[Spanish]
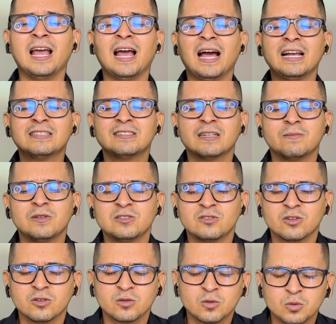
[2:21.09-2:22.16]
al
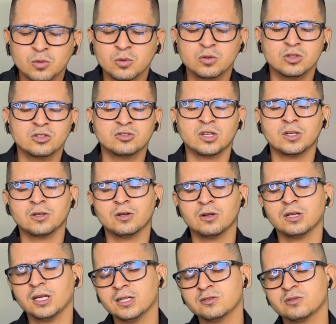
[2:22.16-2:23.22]
servicio tuyo, Señor
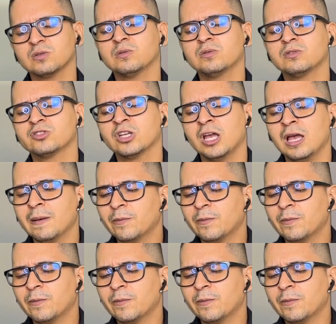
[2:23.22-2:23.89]
Jesús,